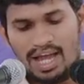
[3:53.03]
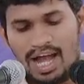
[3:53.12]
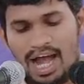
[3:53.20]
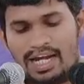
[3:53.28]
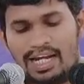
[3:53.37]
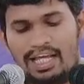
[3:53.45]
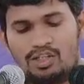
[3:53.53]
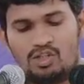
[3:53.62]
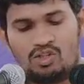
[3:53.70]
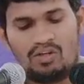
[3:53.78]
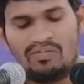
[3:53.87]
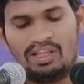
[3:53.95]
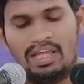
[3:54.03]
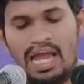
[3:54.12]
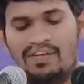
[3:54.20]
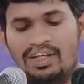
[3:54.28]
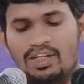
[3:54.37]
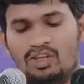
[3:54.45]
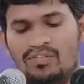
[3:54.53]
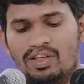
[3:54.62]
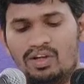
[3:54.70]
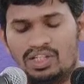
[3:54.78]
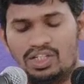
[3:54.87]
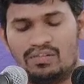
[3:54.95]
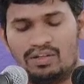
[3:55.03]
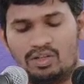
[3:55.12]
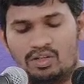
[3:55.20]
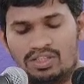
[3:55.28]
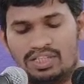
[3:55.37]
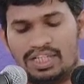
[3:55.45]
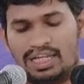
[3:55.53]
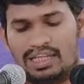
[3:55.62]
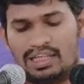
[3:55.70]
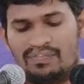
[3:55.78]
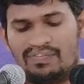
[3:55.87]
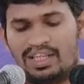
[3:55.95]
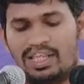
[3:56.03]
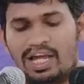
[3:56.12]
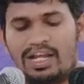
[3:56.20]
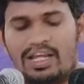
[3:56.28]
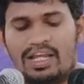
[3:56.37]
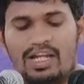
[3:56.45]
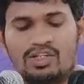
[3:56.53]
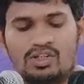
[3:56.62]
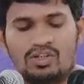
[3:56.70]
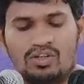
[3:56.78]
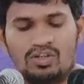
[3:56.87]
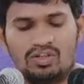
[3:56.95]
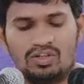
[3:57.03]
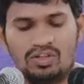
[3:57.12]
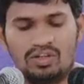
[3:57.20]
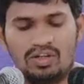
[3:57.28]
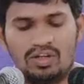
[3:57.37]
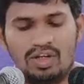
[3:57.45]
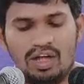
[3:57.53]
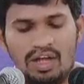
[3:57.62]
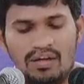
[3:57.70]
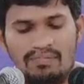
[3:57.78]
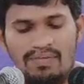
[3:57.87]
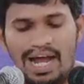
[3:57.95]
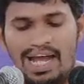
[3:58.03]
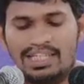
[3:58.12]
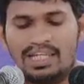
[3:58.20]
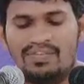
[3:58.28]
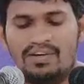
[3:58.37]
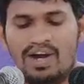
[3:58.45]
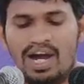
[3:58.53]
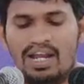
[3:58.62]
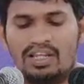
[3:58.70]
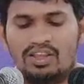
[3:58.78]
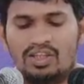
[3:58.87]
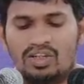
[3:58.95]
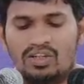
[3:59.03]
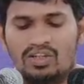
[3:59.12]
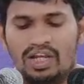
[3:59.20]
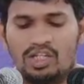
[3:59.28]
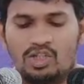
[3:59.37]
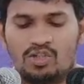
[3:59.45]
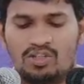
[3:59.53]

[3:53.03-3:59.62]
అక్కడ తొమ్మిది యాభై తొమ్మిదవ వచనంలో చూసినట్లయితే ప్రధాన యాజకులను మహాసభ వారందరూ యేసును